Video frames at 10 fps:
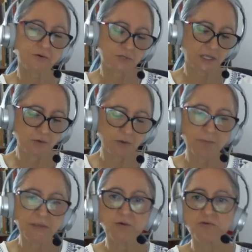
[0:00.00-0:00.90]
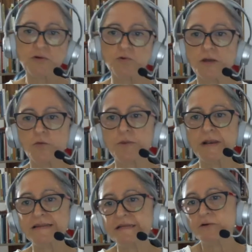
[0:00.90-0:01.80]
Yo tengo un amigo cirujano
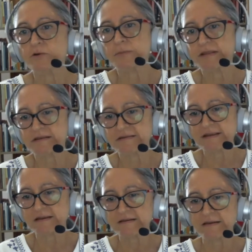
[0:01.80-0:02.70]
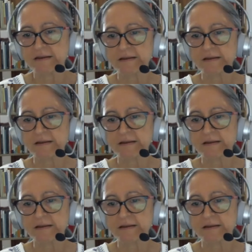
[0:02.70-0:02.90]
plástico que me dice que